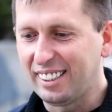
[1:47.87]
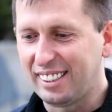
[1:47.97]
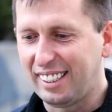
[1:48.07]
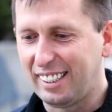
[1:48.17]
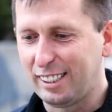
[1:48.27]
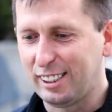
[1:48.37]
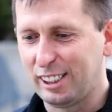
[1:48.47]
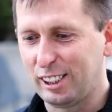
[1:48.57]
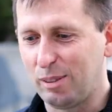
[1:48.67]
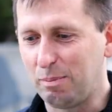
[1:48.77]
это
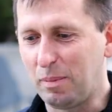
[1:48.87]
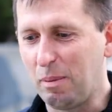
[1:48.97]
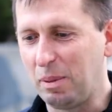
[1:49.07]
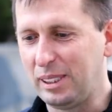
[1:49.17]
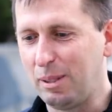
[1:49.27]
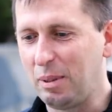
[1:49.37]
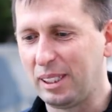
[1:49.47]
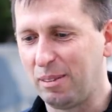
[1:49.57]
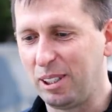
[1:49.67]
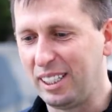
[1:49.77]
сама по себе
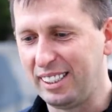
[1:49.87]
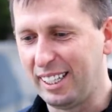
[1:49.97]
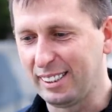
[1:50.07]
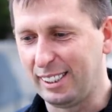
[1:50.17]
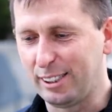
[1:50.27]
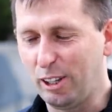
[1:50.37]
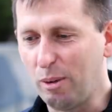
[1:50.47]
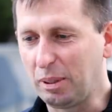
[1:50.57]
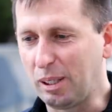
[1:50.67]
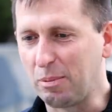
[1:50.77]
довольно интересная
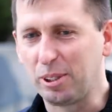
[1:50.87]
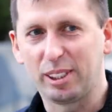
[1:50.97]
история, потому